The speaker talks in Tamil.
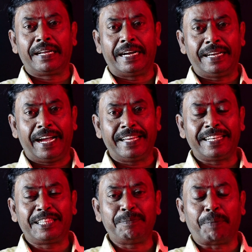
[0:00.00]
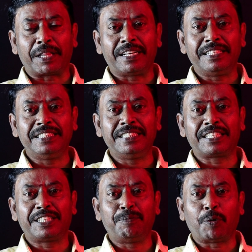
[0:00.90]
ரெண்டாயிரத்தி
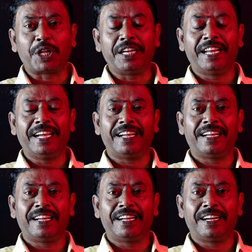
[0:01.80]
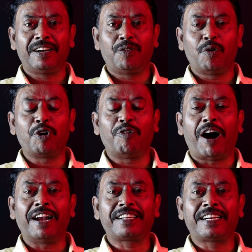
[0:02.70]
பதினஞ்சுக்கு முதல்ல உங்கள்
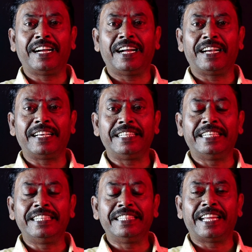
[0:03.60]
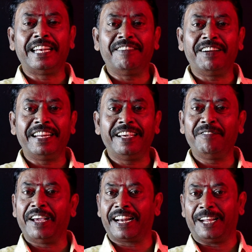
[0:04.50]
வாழ்க்கை இருந்த லெவலே
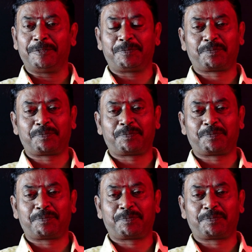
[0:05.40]
வேறு